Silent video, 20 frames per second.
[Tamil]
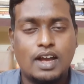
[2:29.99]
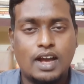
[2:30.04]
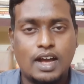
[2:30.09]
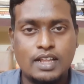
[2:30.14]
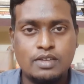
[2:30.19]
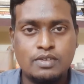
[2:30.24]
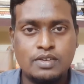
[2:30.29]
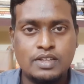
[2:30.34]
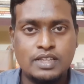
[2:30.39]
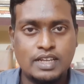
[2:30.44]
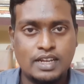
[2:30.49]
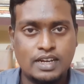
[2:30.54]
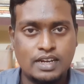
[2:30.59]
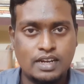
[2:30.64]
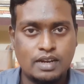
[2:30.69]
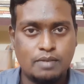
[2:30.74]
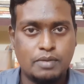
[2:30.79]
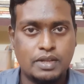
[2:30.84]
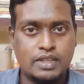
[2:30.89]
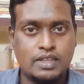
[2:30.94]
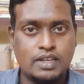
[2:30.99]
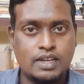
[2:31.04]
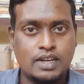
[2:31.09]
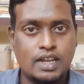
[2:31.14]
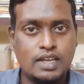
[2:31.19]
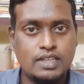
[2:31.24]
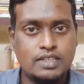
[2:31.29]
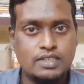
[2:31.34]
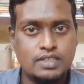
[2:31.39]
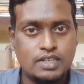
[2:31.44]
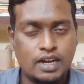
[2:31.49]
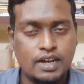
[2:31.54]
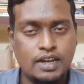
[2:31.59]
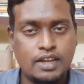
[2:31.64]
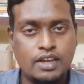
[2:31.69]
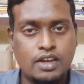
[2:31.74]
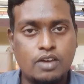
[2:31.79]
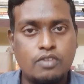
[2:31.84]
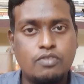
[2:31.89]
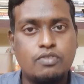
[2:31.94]
அது வந்து என்னன்னு பார்த்தீங்கன்னா ஸ்டடி
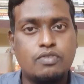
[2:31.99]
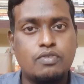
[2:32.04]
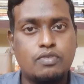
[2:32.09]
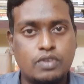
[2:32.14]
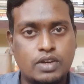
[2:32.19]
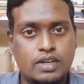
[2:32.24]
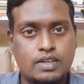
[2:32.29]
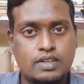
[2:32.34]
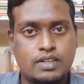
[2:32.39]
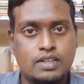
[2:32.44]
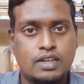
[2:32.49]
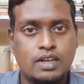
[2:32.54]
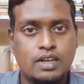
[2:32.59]
ஆஃப் வேர்ட்ஸ்